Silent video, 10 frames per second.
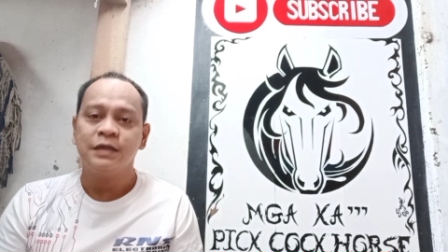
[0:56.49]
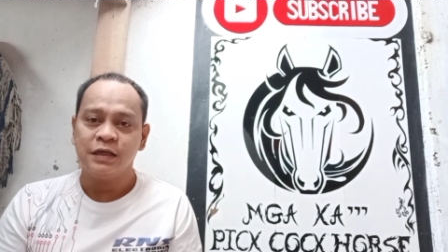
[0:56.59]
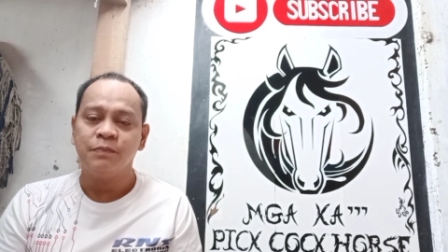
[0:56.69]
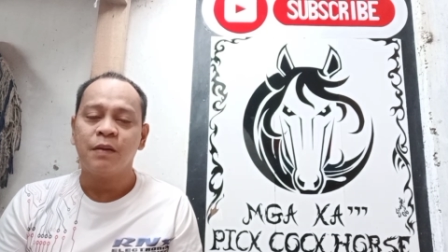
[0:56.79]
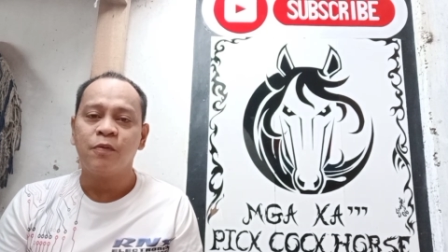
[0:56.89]

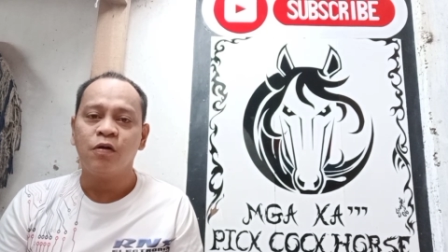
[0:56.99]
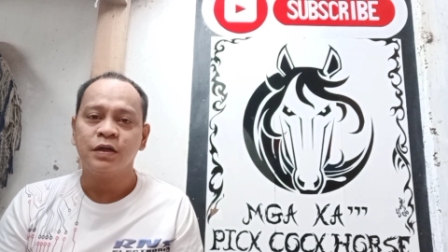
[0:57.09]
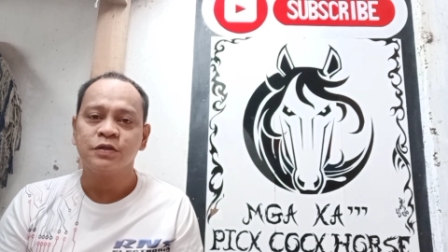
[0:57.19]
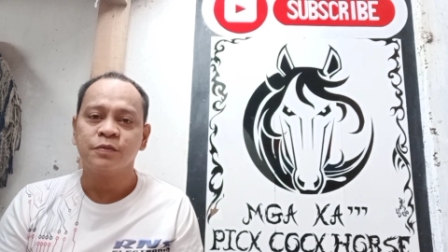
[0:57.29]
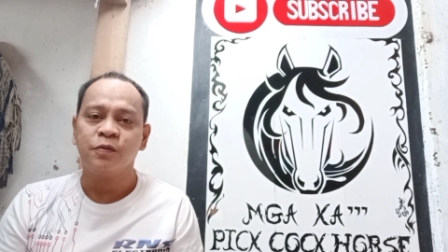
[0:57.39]
Hindi pa po ako
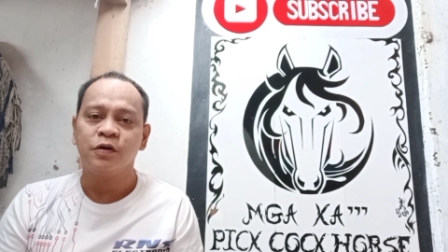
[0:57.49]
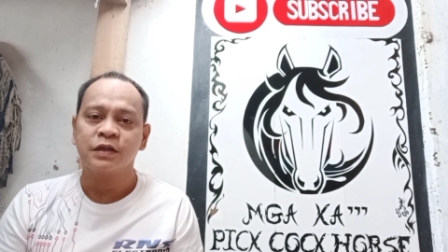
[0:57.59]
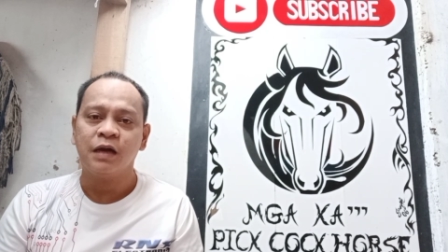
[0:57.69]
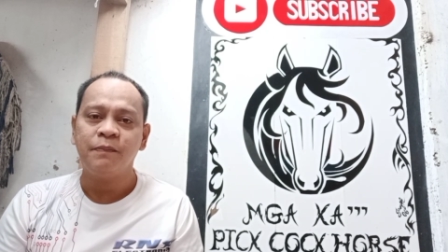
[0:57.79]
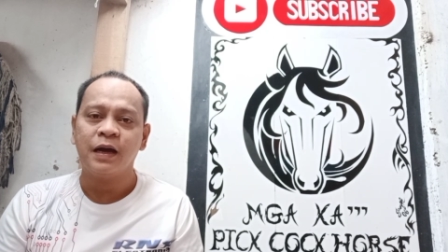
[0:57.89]
ng
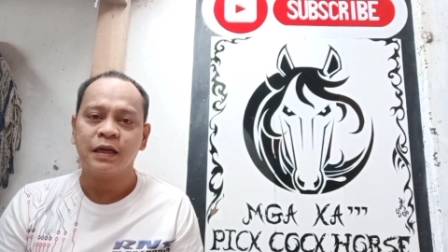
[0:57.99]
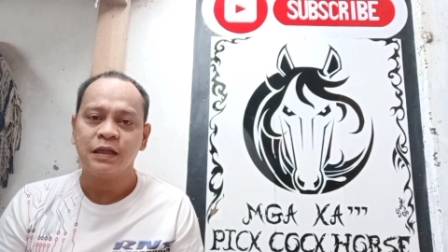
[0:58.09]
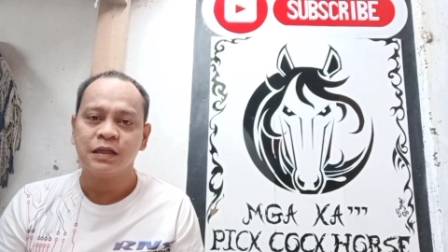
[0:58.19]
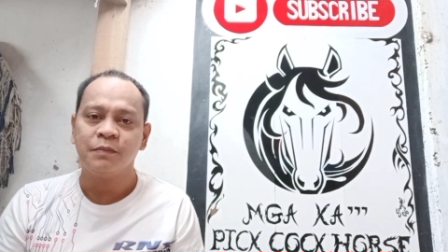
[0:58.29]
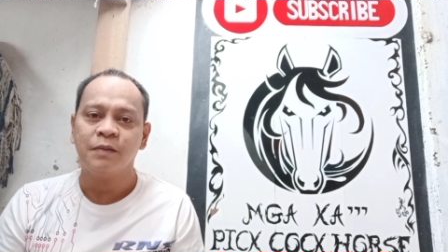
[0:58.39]
suporta,
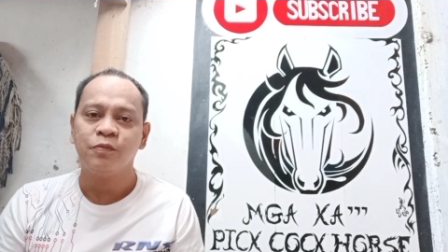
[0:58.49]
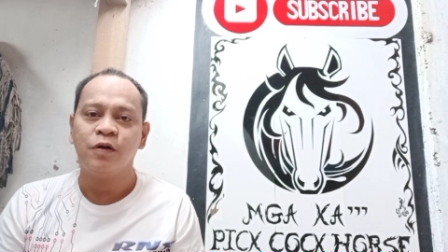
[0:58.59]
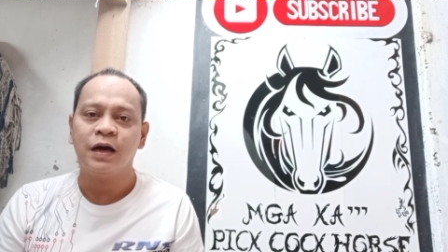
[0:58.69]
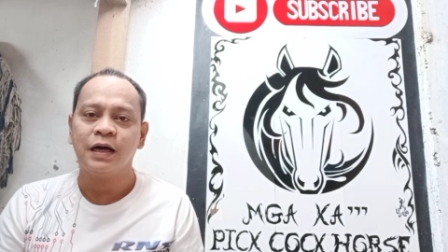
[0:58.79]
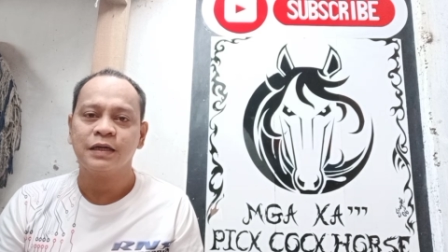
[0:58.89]
pakiclick naman
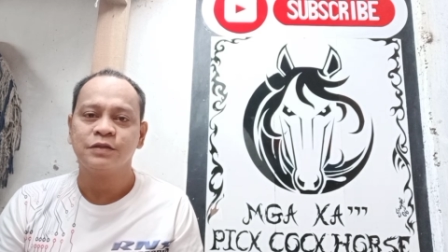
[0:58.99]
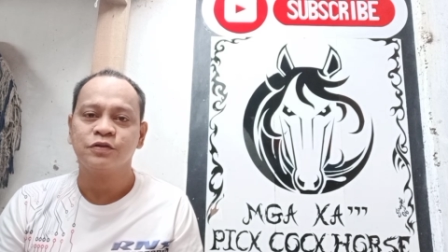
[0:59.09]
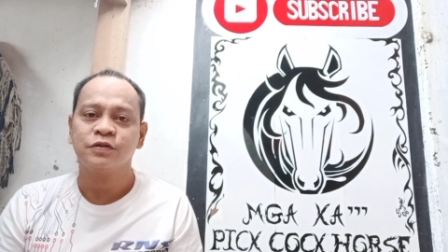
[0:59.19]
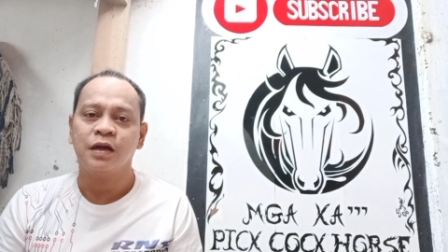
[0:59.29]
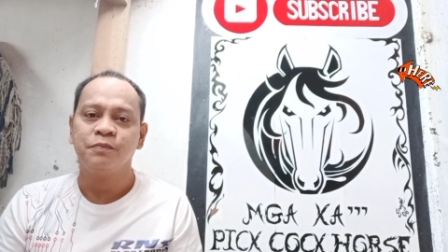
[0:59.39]
po ang aking
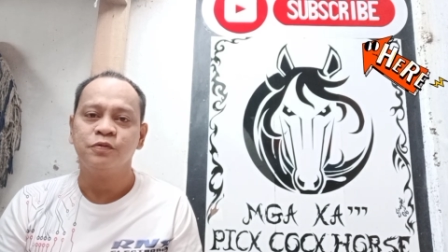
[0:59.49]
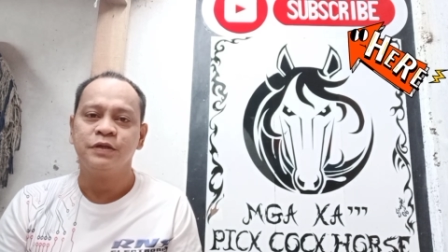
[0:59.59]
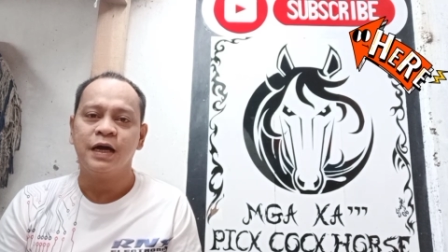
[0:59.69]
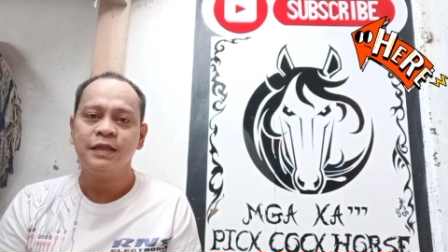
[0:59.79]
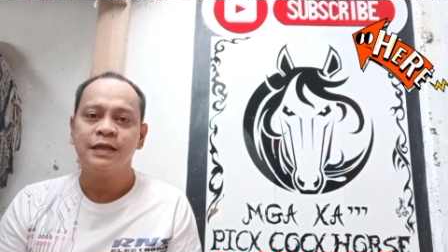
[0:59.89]
subscribe po
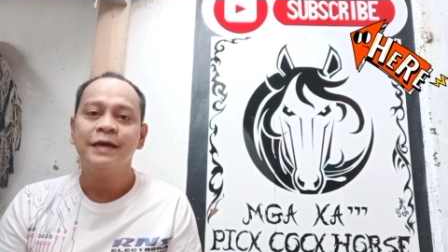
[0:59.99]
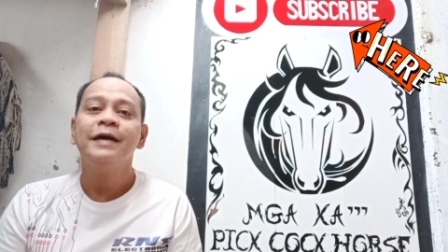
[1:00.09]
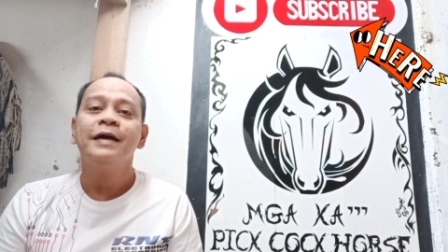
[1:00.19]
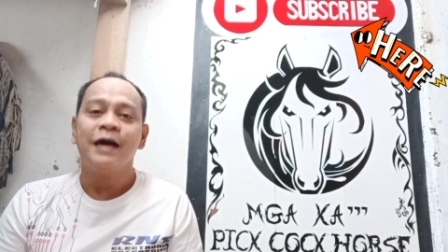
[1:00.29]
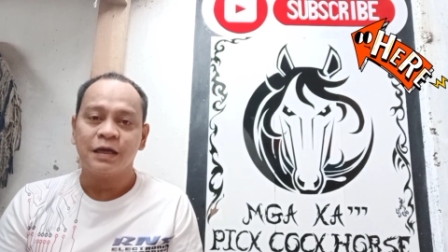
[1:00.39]
dyan.
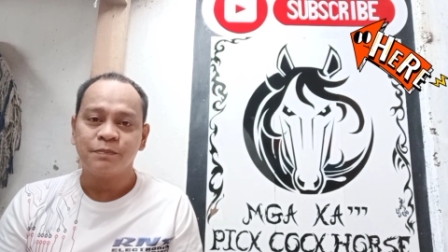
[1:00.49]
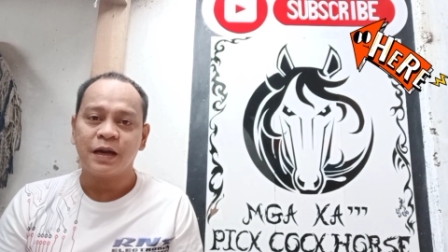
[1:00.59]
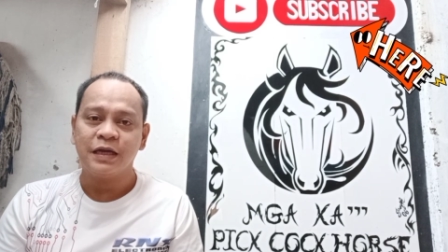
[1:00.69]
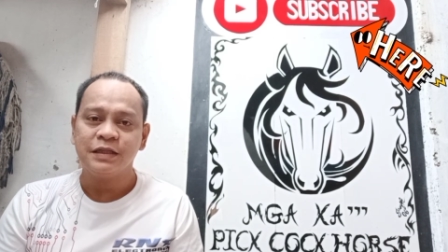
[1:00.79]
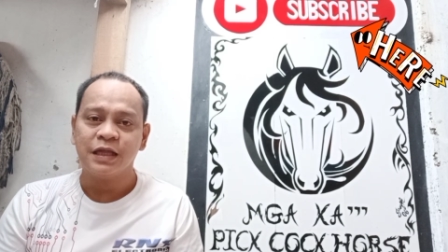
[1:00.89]
At
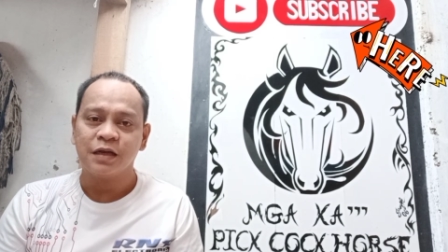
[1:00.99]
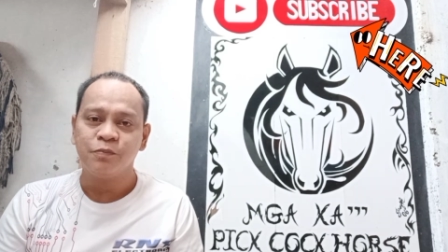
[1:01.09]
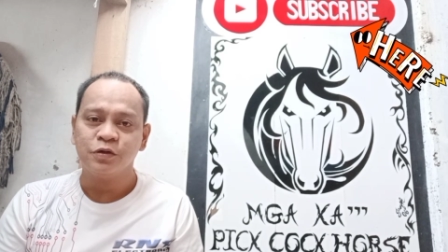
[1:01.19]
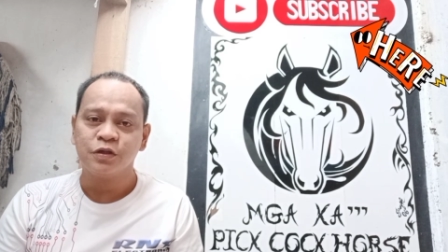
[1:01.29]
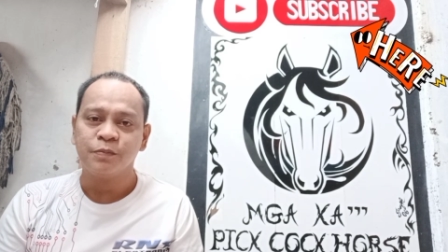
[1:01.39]
pakihit na rin
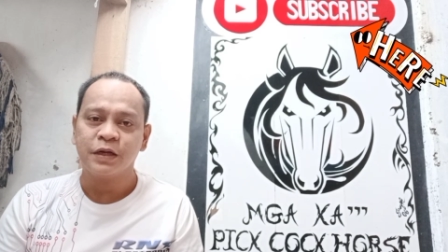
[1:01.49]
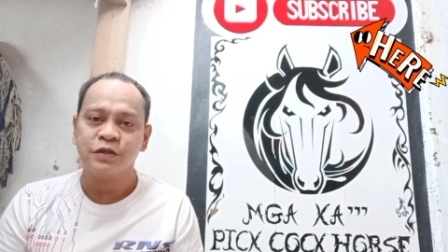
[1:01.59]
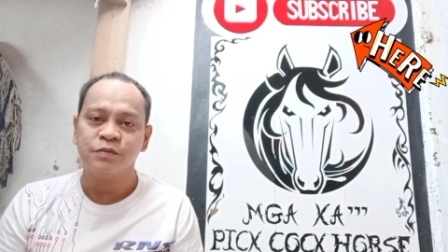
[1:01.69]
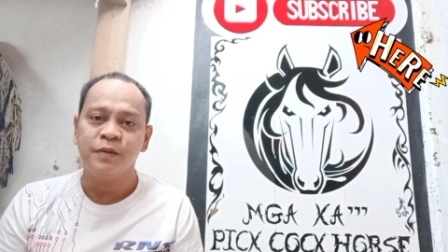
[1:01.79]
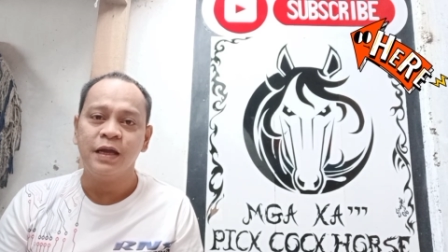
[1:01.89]
po
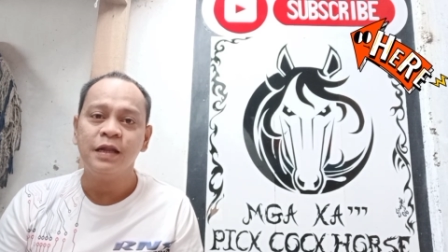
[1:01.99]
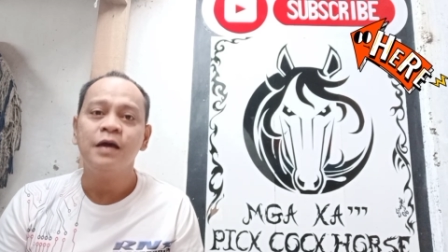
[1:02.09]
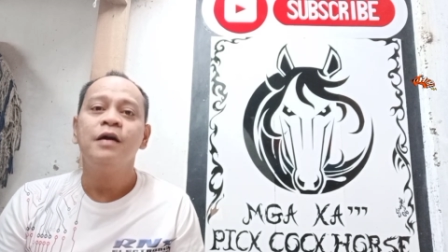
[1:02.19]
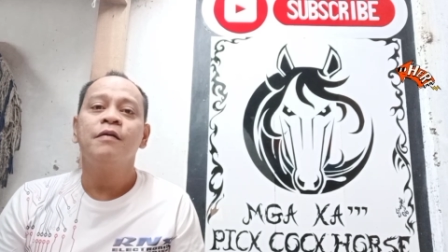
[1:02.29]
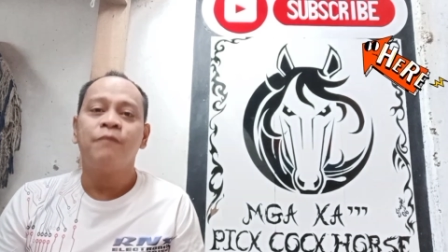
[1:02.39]
notification bell
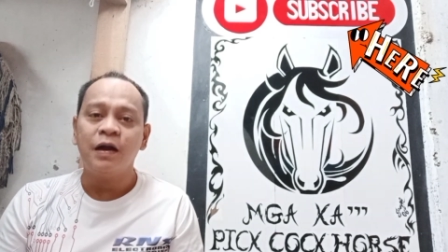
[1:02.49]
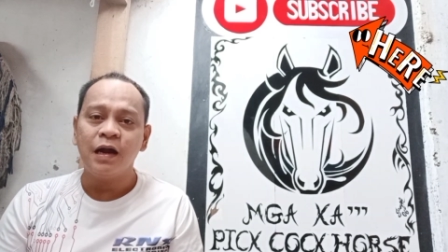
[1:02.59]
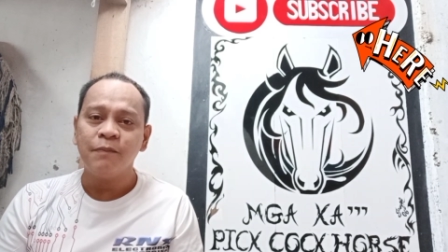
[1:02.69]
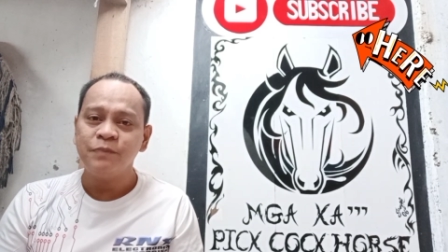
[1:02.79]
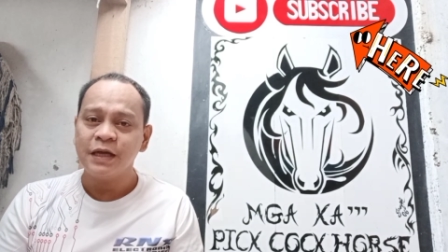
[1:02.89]

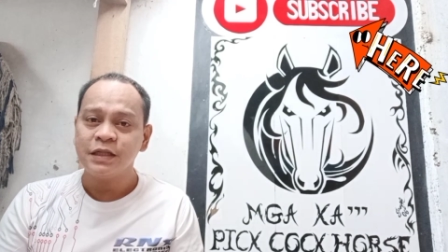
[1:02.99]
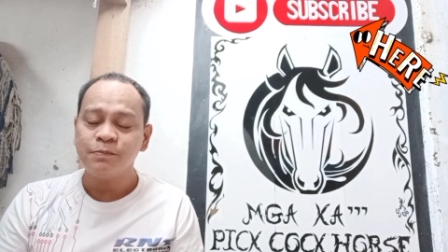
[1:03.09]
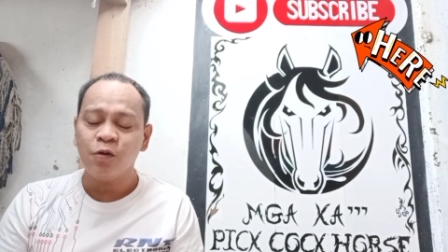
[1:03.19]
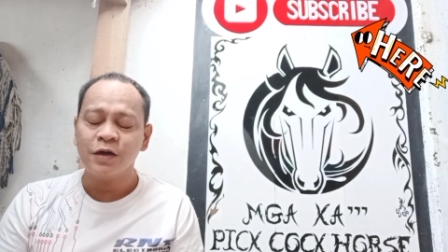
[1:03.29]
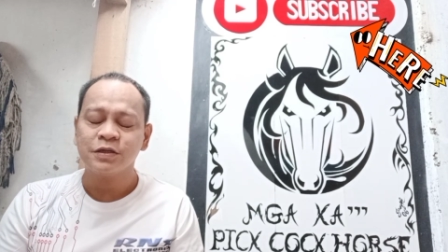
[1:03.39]
para
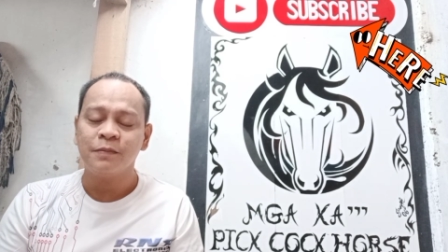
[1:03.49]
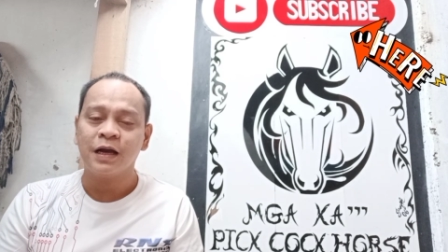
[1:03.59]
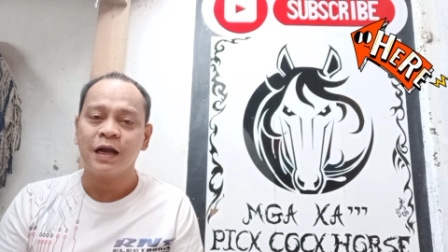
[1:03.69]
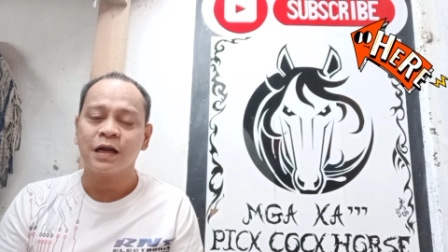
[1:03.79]
updated po kayo sa mga